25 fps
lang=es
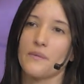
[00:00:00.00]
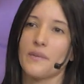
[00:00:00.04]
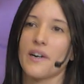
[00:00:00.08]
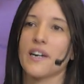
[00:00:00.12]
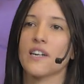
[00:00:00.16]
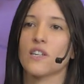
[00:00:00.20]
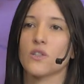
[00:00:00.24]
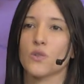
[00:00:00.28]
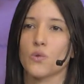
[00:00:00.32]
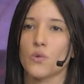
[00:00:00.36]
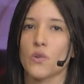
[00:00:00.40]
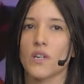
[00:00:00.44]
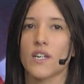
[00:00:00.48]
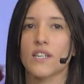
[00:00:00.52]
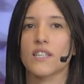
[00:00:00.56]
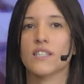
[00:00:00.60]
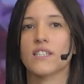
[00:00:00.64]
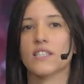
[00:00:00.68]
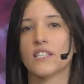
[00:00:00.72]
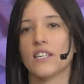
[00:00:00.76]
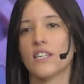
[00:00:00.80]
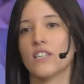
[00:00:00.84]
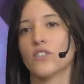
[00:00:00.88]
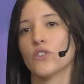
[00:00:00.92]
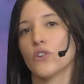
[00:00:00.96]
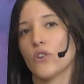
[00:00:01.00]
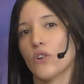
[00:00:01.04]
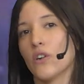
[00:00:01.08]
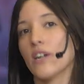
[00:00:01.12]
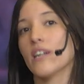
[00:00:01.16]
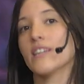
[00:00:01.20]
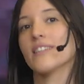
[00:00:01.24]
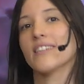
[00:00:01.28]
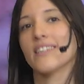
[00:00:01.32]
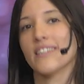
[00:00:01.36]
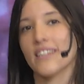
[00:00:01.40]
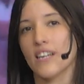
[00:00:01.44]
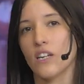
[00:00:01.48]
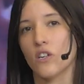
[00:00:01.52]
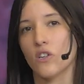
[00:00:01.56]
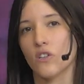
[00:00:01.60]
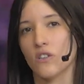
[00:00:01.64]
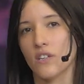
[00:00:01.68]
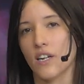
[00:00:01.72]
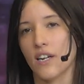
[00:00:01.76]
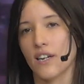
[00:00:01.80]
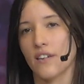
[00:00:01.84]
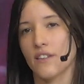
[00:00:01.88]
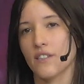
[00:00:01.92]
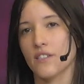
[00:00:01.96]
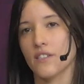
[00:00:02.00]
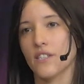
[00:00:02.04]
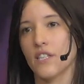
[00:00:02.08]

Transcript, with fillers: más azúcar si el chocolate ya lo trae.